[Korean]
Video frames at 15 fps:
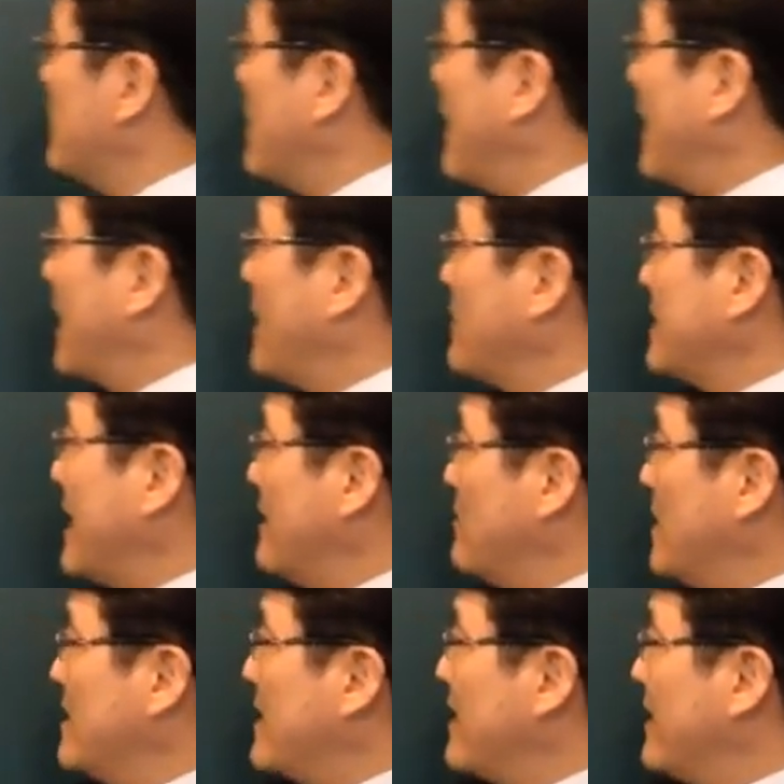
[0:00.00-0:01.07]
할아버지
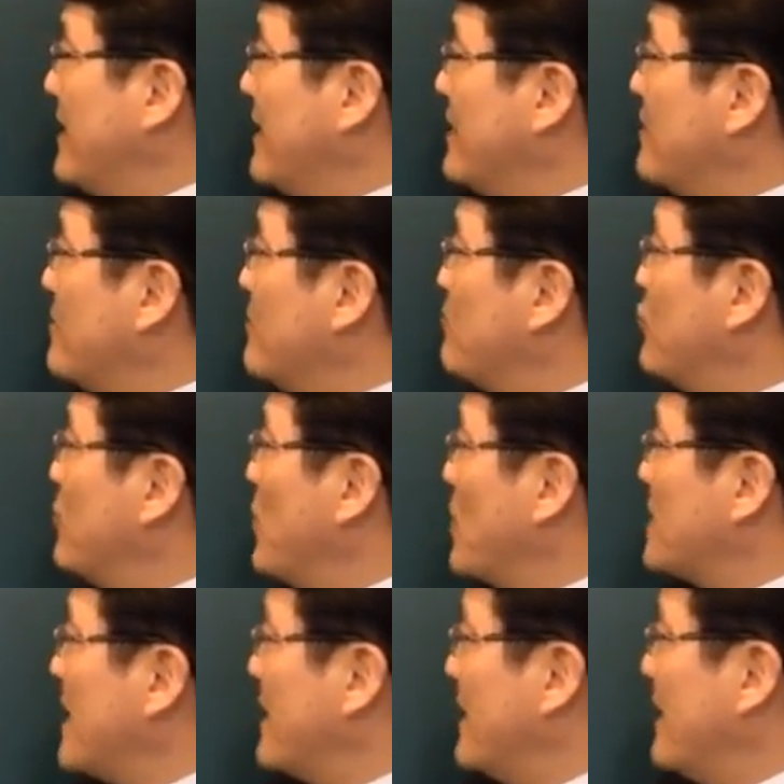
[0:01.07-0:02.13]
할머니 자리, 부모
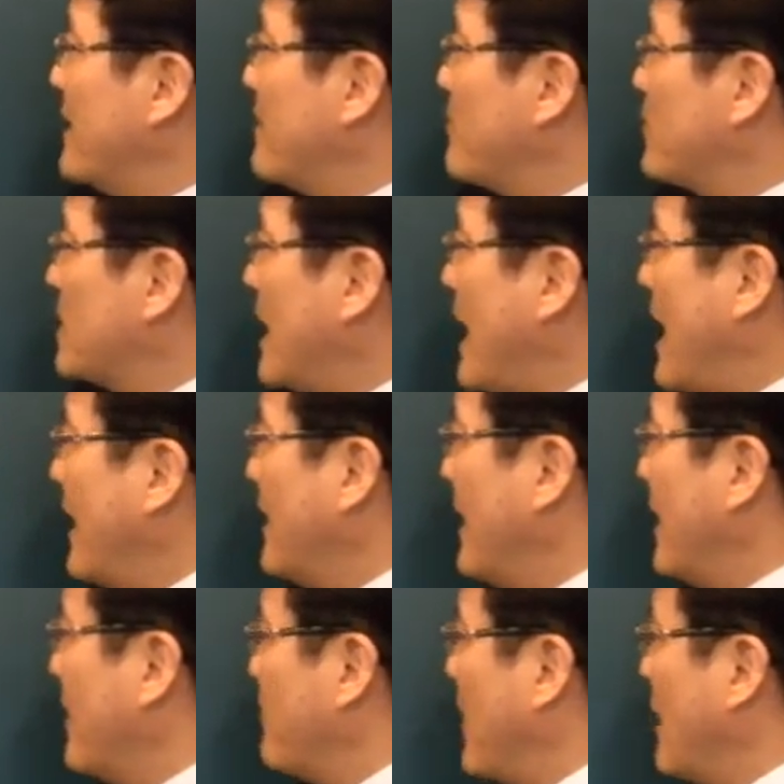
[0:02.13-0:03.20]
자리,
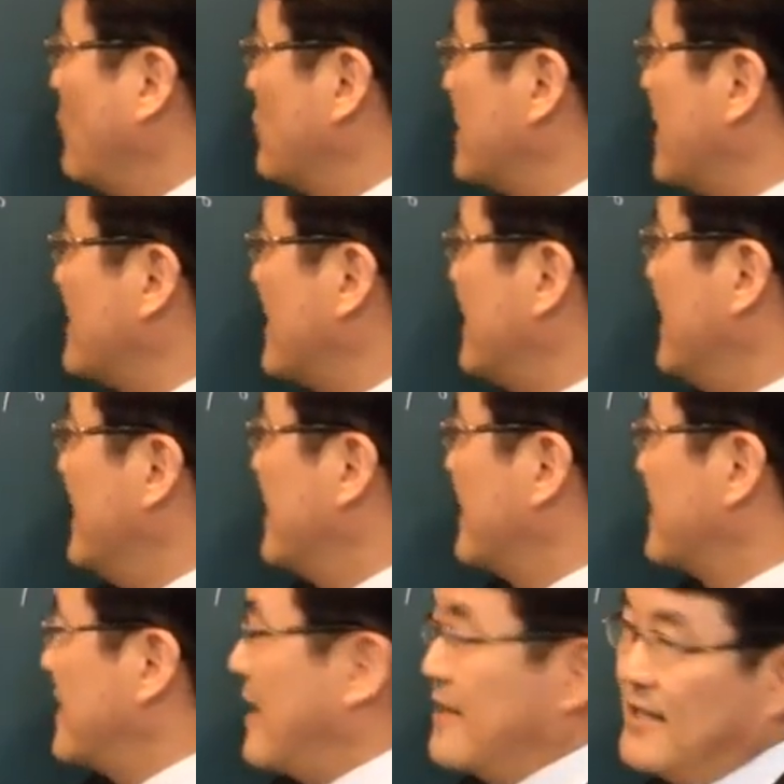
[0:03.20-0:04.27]
아내, 배우자 자리,
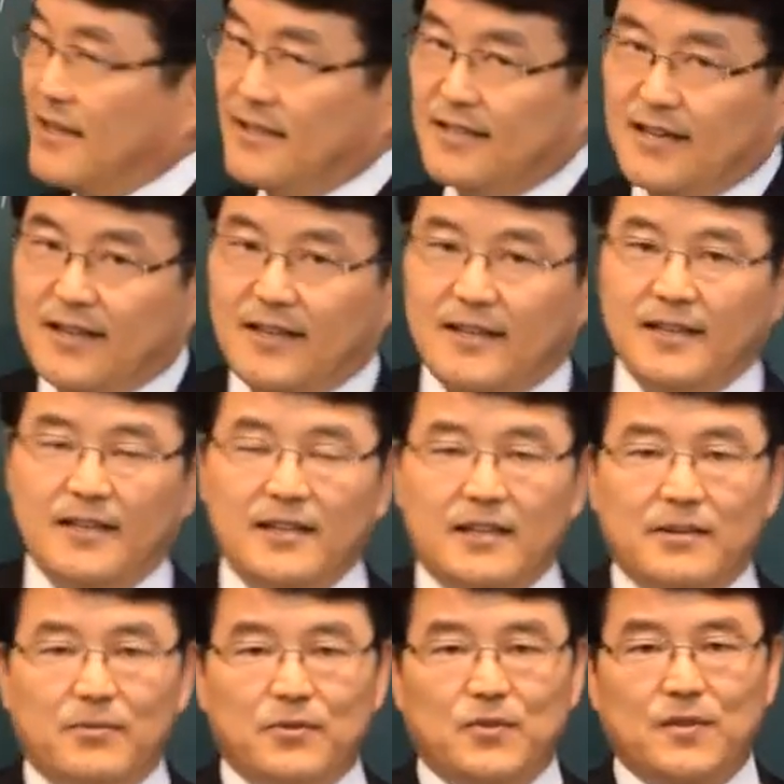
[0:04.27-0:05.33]
자식 자리 이렇게
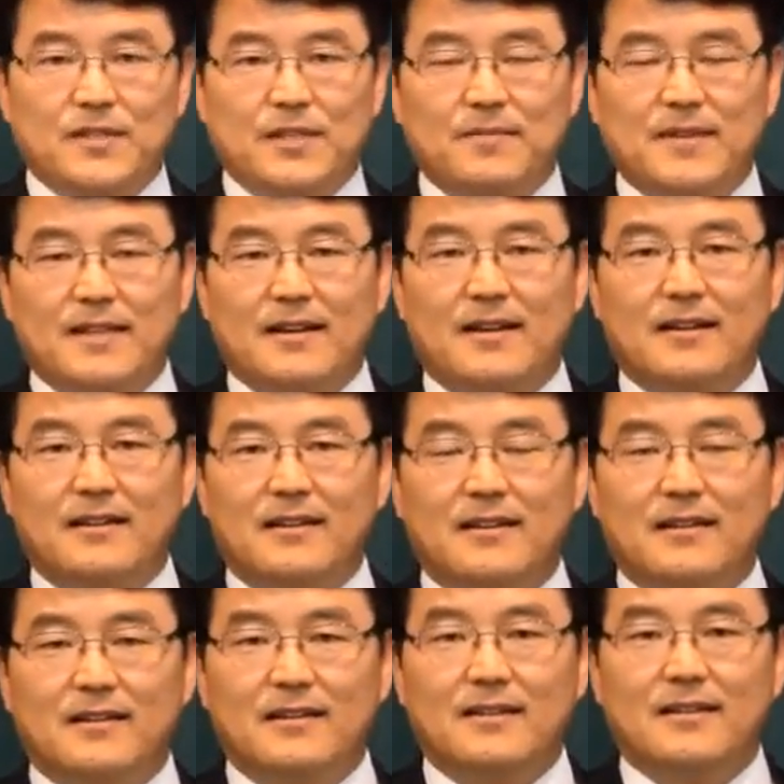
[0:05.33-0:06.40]
볼 수 있습니다.
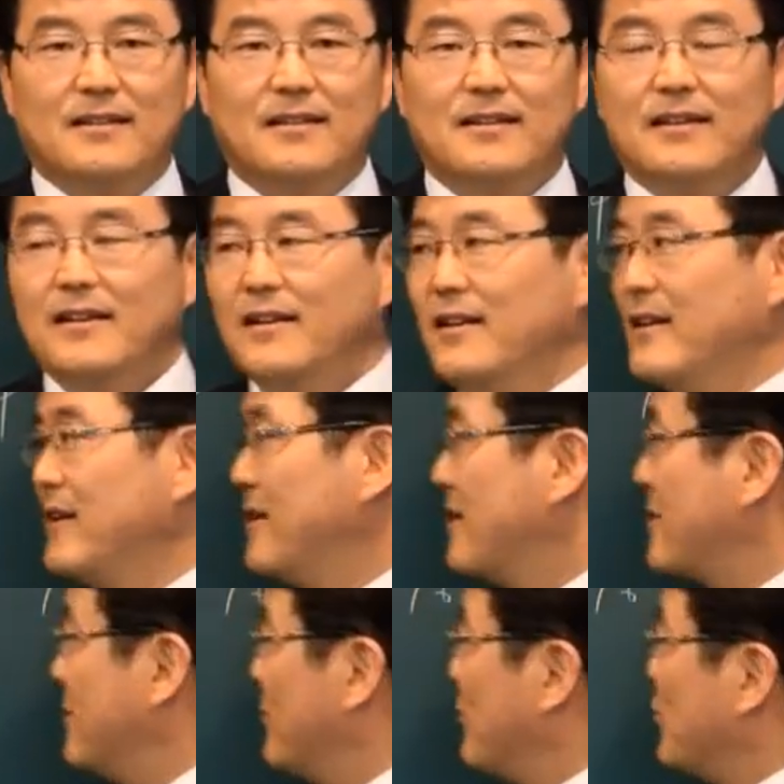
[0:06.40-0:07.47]

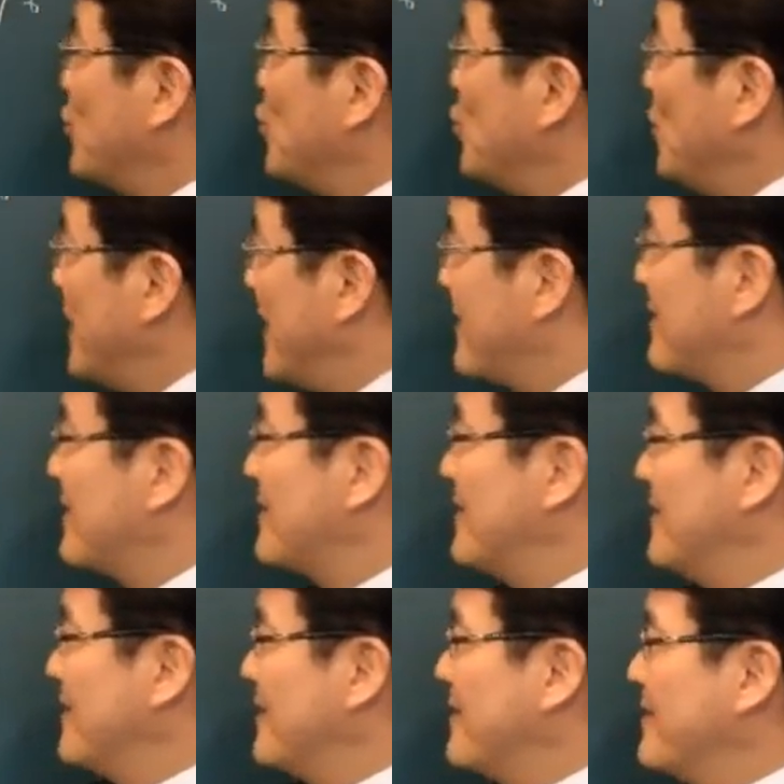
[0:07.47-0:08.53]
그리고 중요한
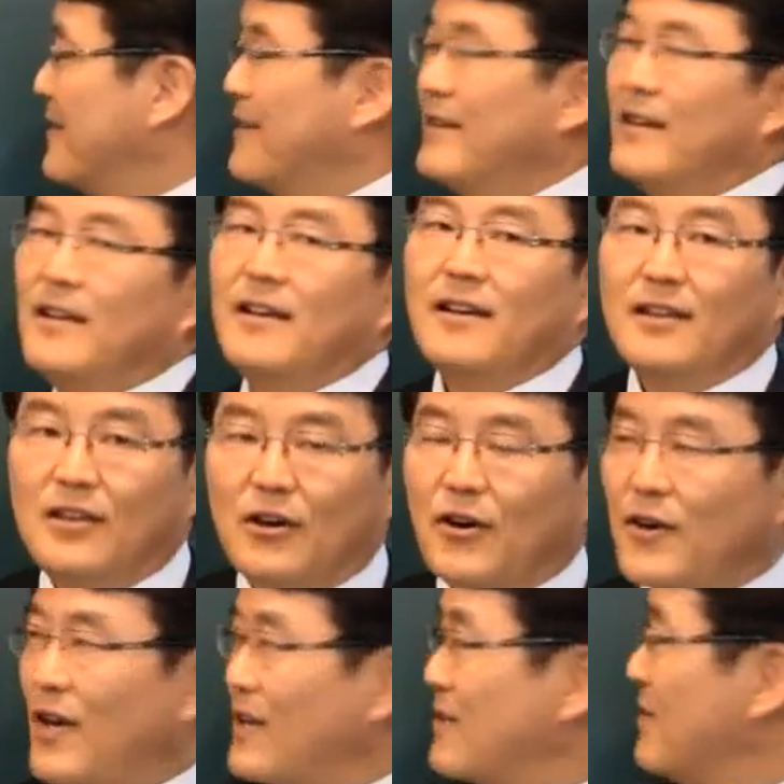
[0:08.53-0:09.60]
것은
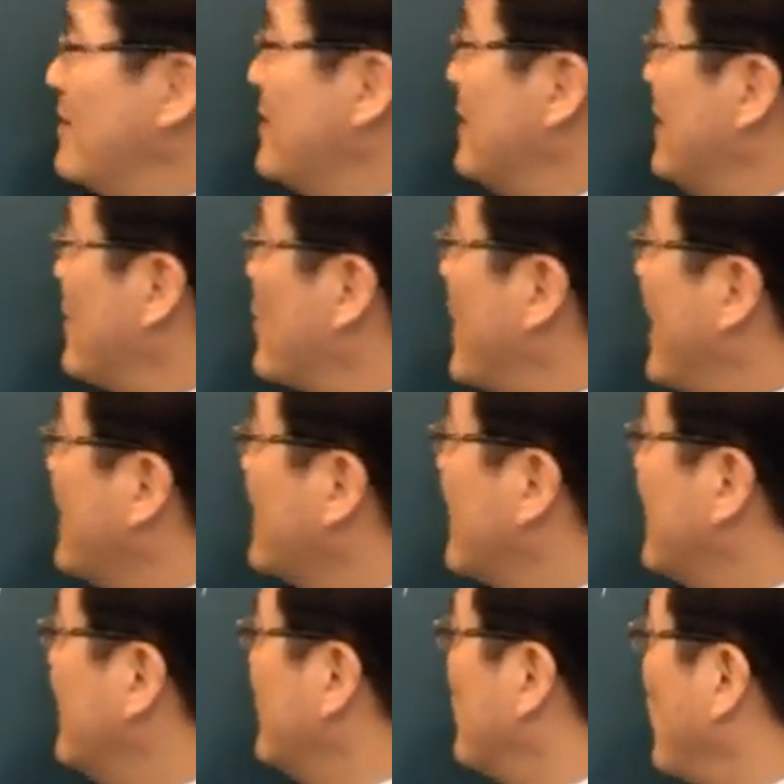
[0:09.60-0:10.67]
여기에서 이
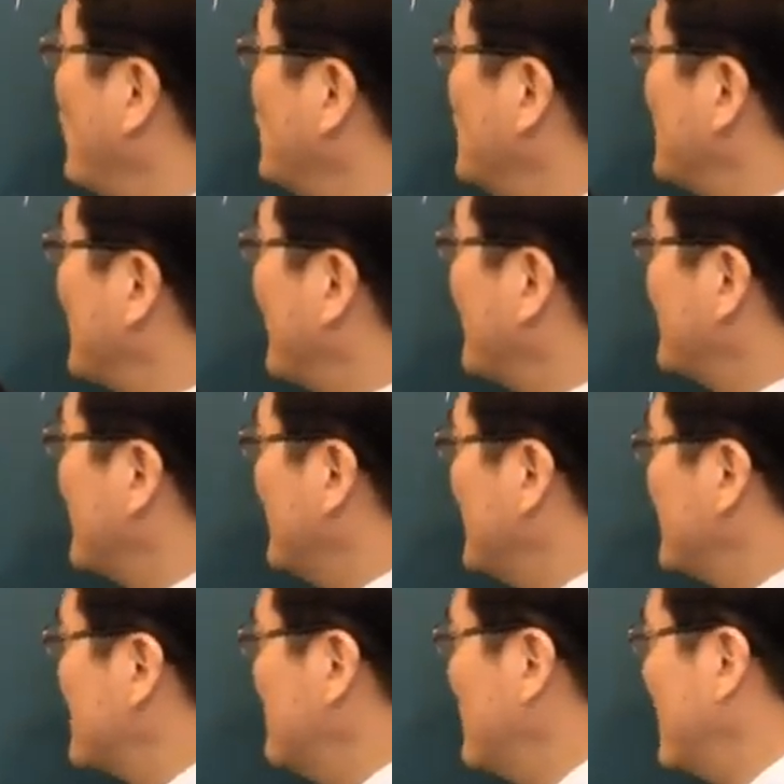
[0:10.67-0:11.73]
관계를 볼 수 있다는 거죠.
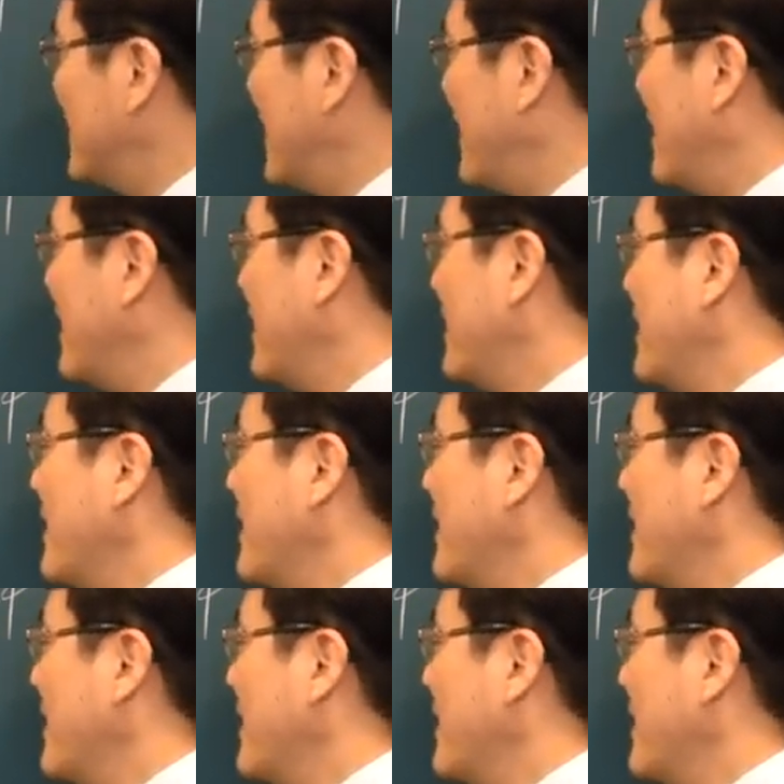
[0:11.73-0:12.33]
이것은 뭐냐?